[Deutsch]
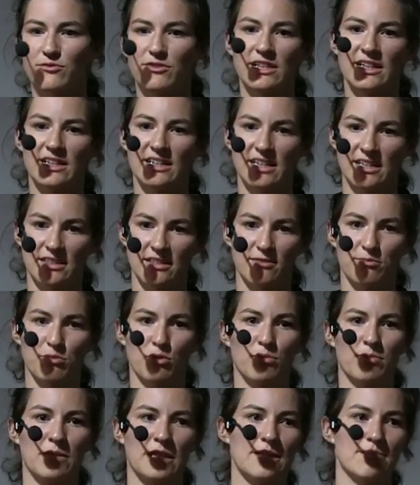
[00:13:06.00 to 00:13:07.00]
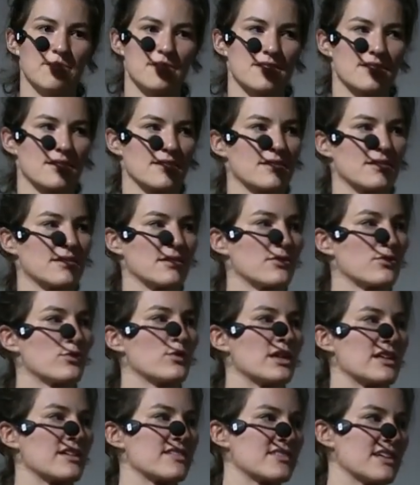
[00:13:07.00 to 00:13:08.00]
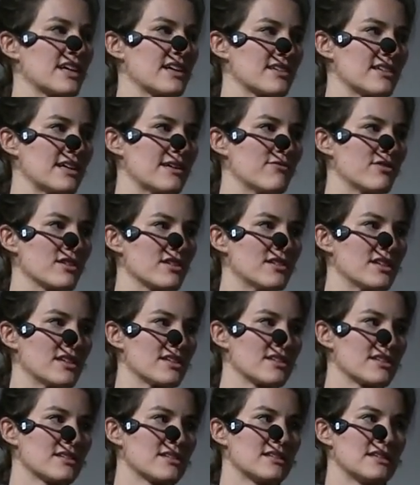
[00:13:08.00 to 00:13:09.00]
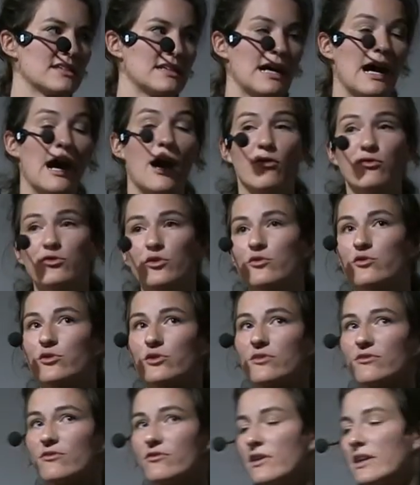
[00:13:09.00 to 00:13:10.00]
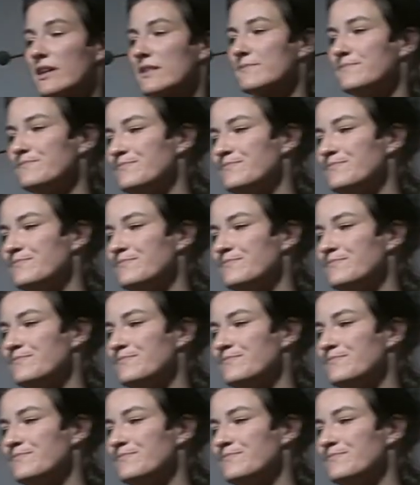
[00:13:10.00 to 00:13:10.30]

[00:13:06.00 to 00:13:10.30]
wiederkehrendes Problem ist, dass diese Zugangsdaten einfach nicht aufgefunden werden.